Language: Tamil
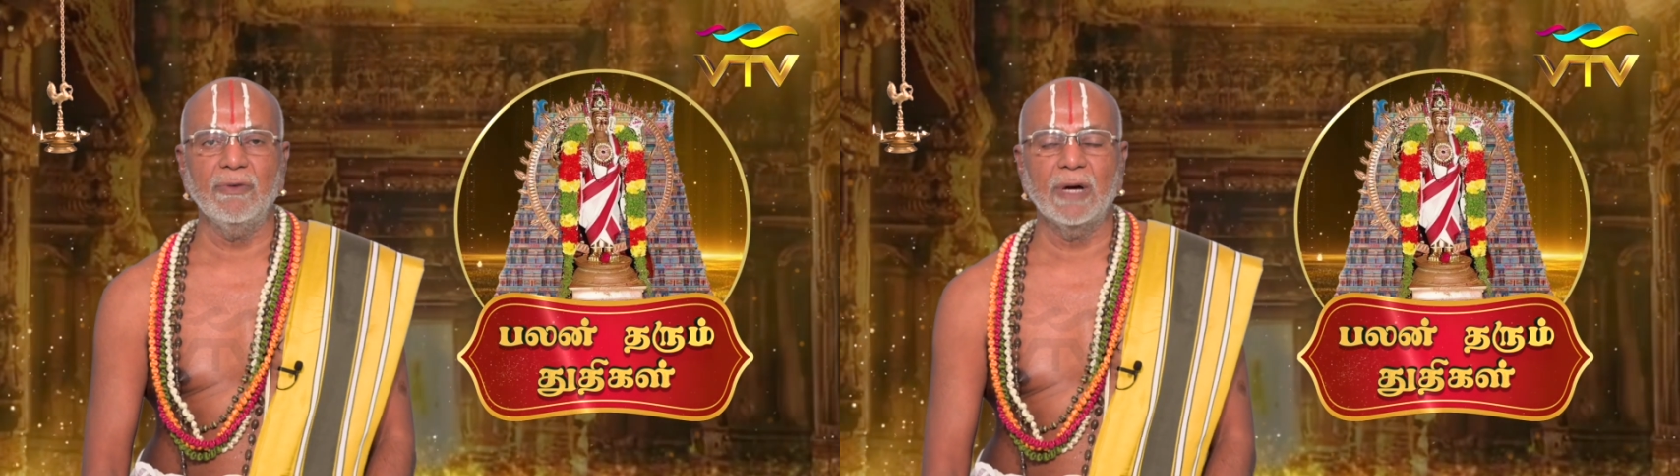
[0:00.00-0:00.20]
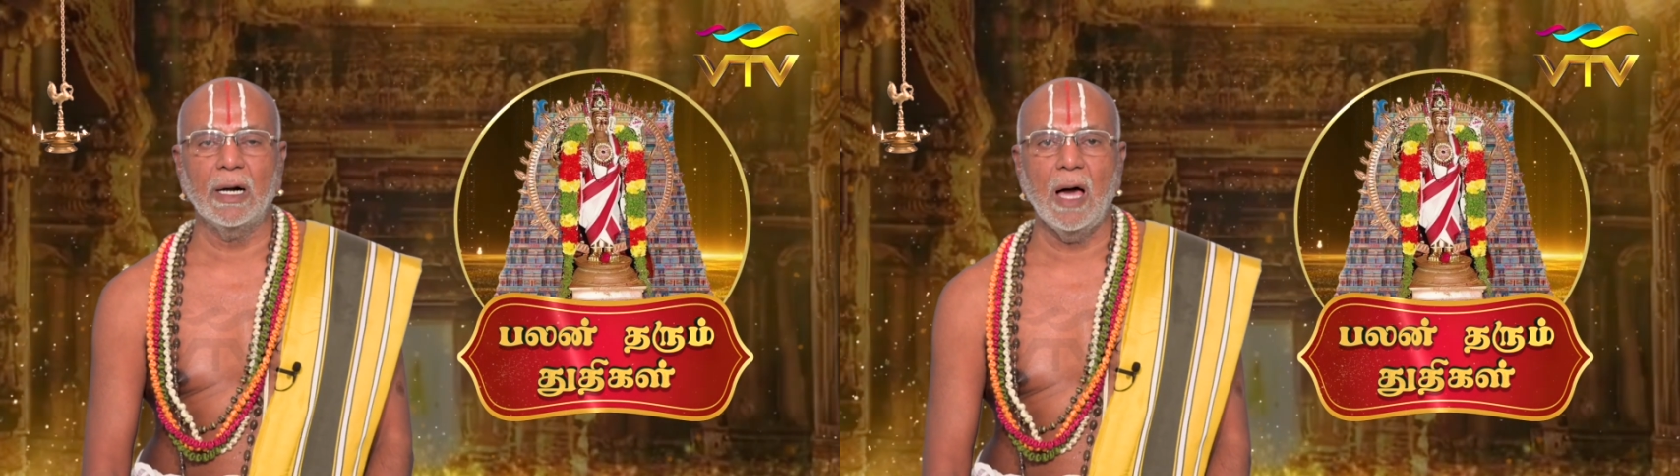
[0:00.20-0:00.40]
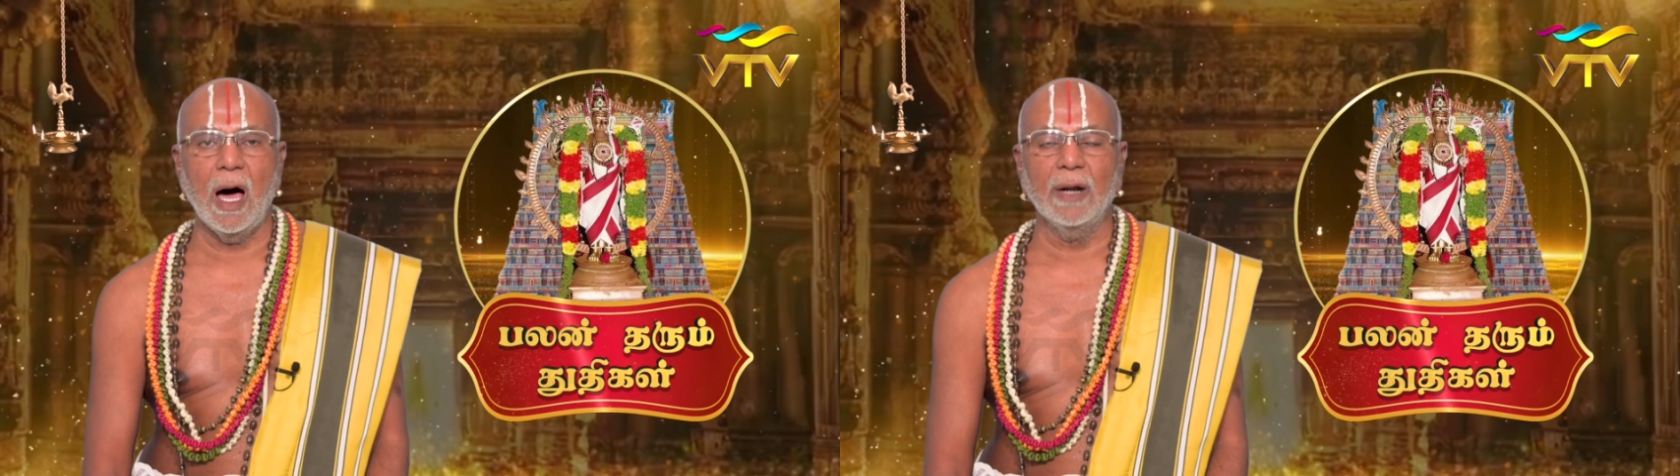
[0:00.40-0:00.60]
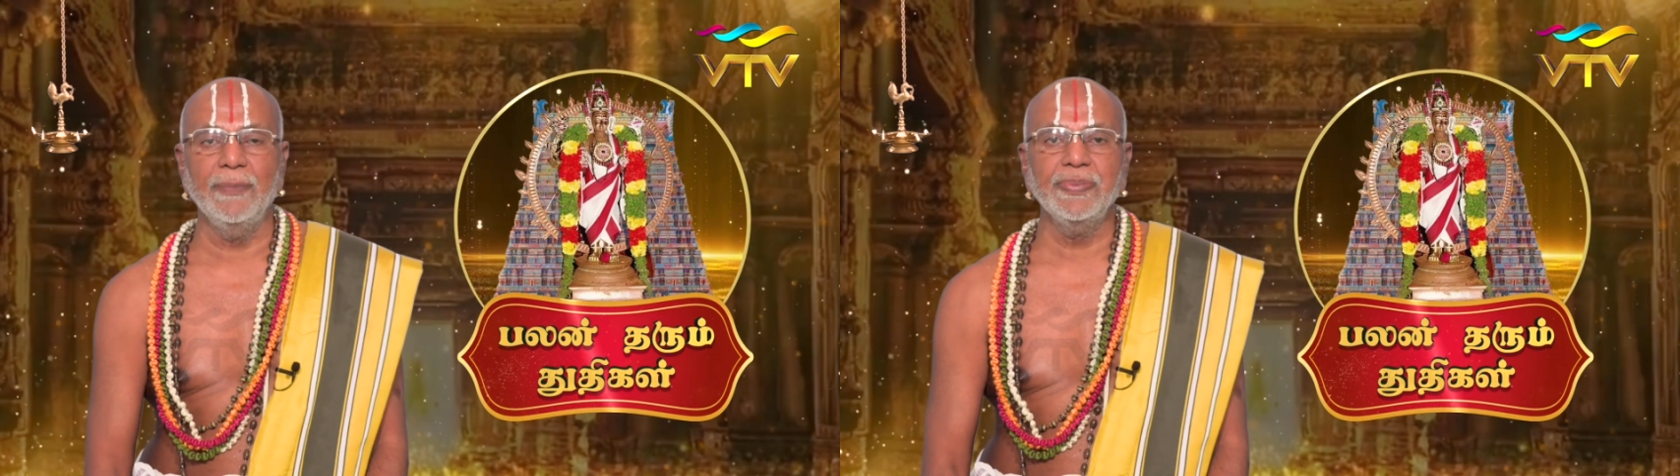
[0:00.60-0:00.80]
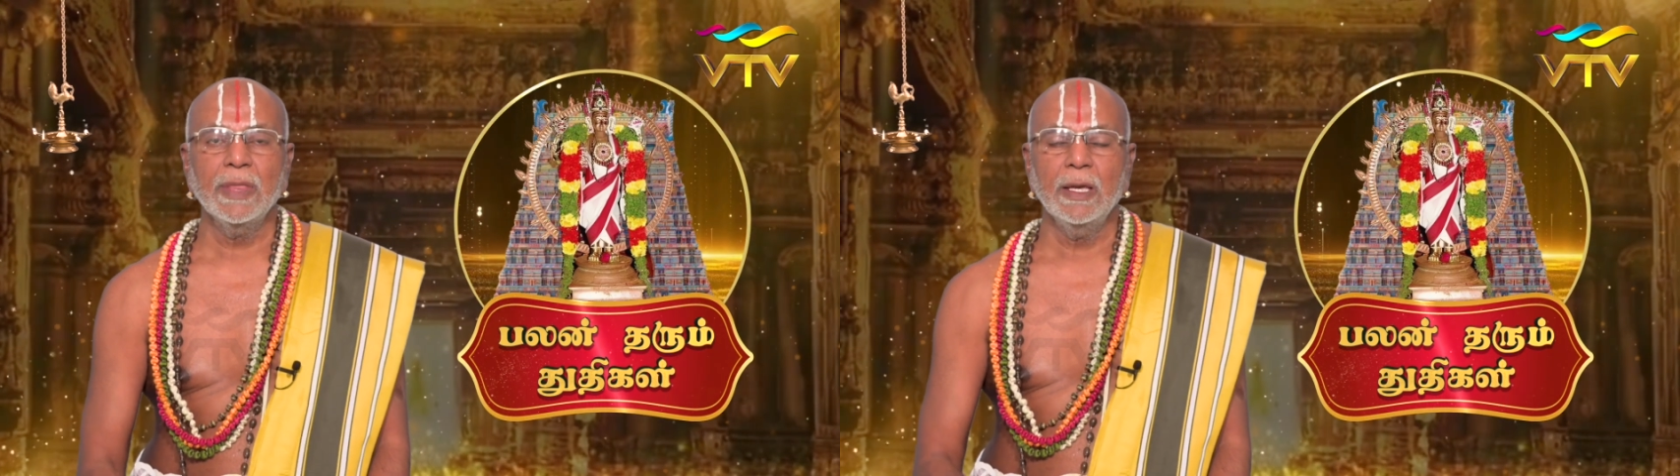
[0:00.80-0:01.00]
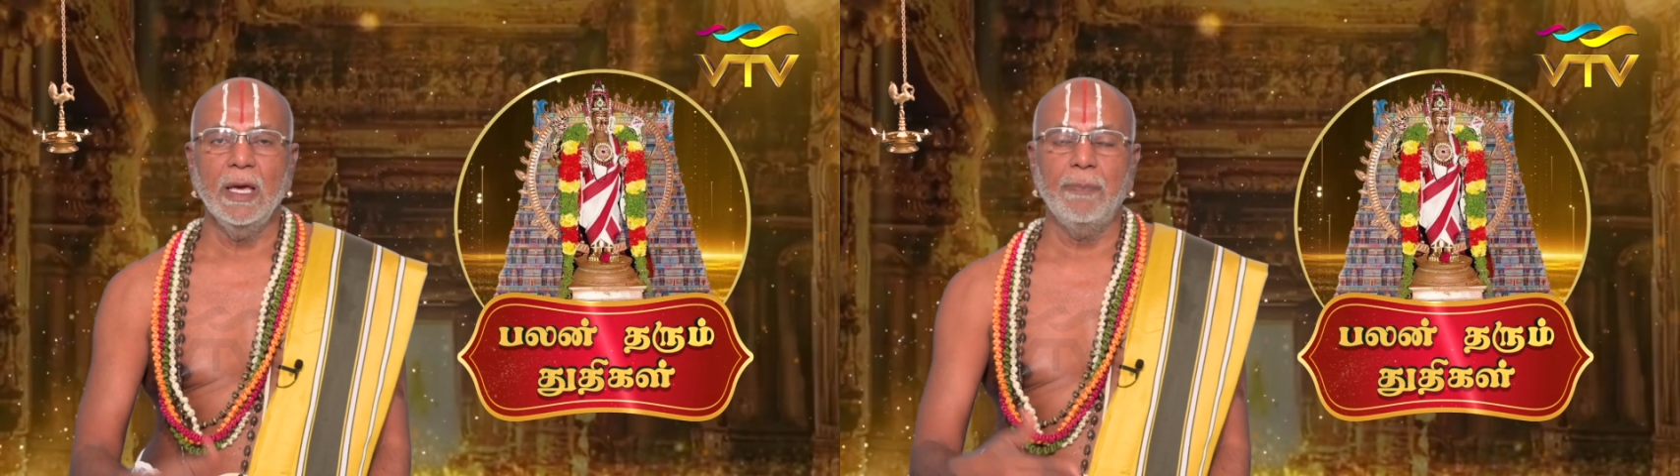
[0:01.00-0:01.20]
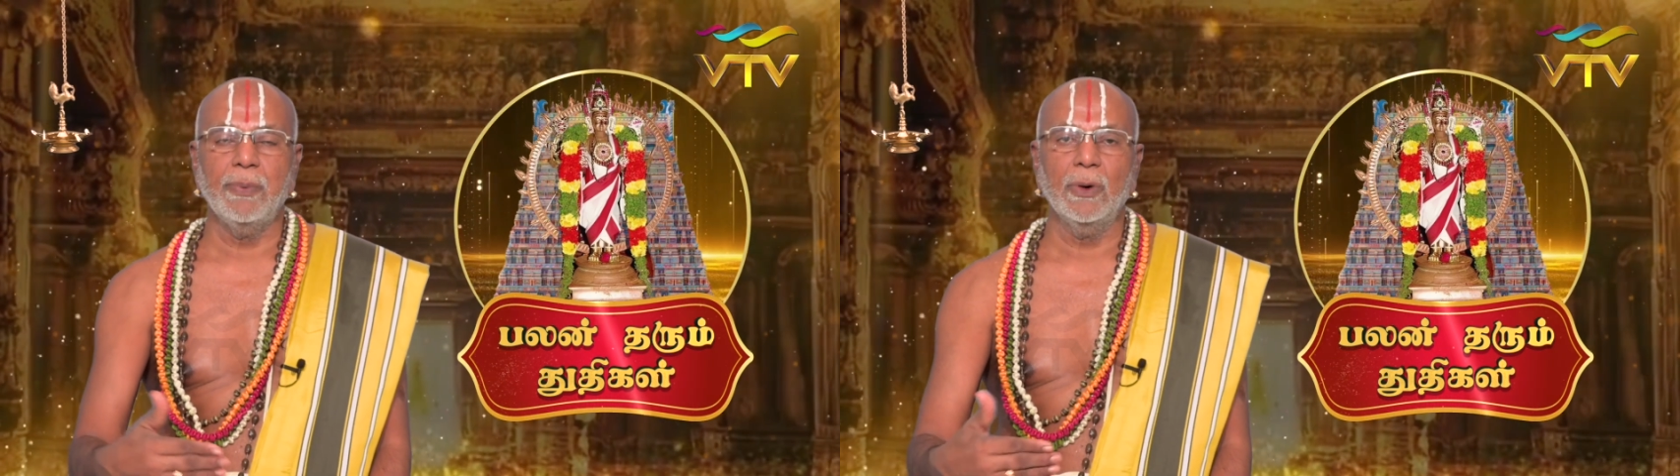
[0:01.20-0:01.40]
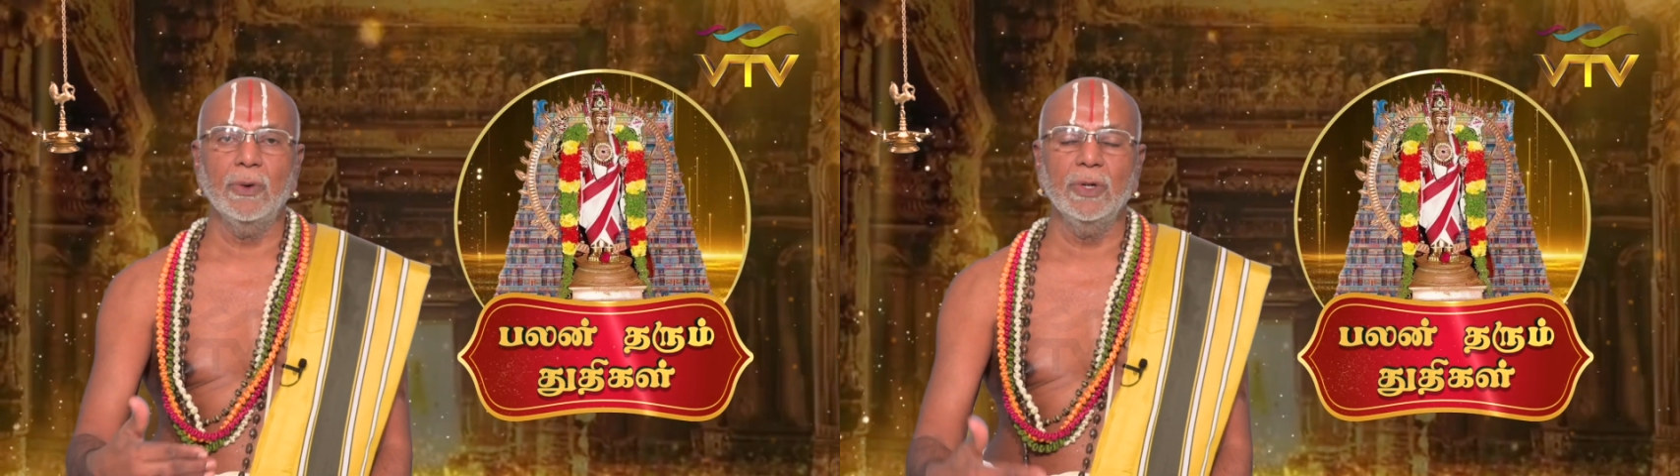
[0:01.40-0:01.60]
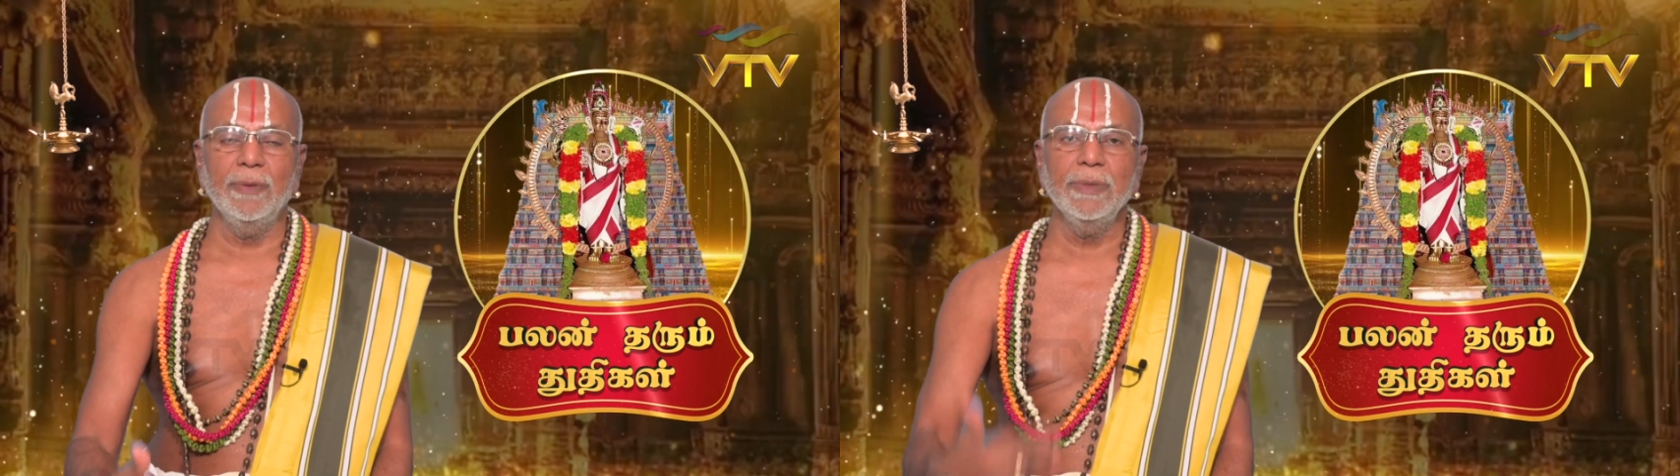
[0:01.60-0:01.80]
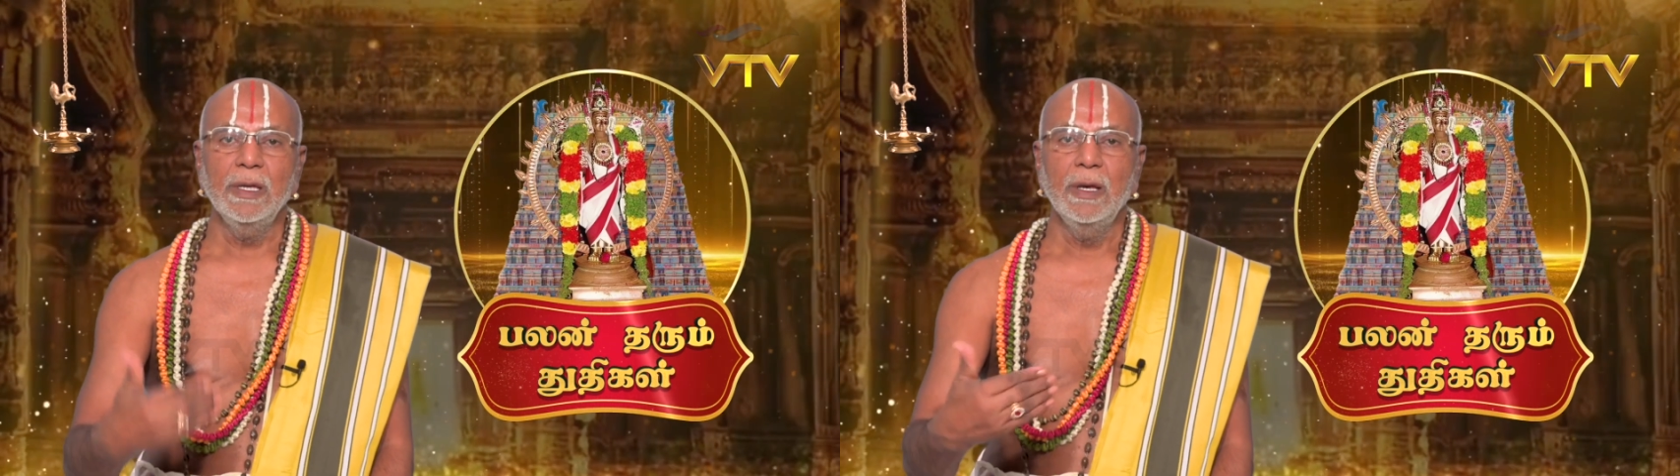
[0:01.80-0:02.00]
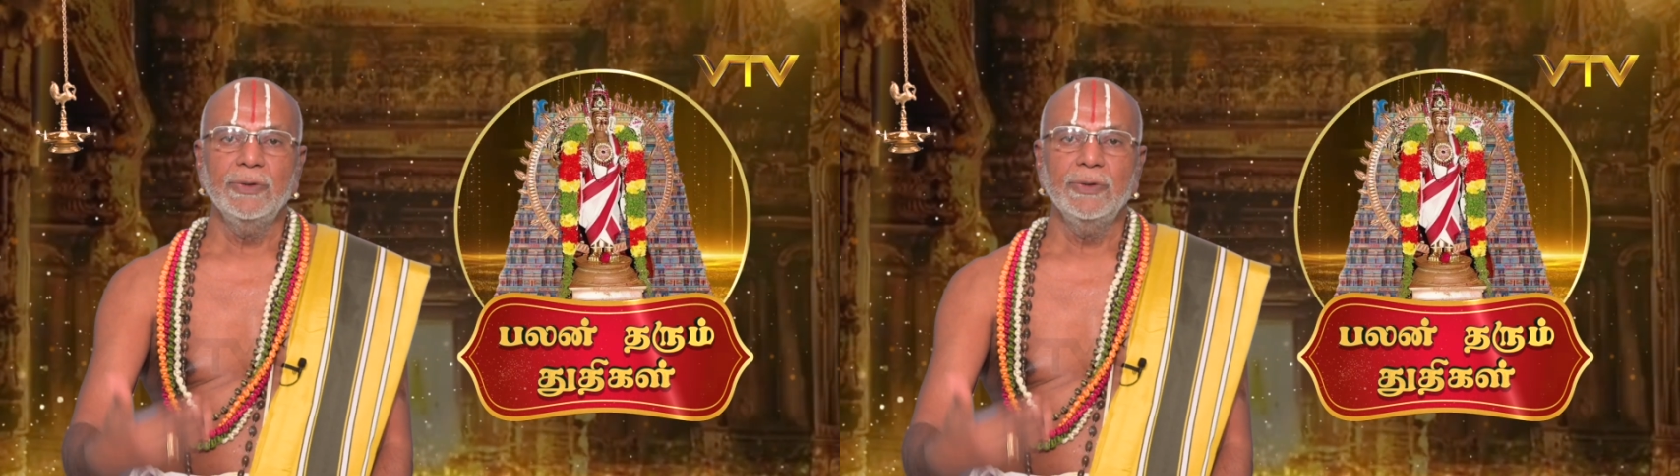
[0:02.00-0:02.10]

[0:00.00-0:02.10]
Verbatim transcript: முனிவர்களாலும் எப்பொழுதும்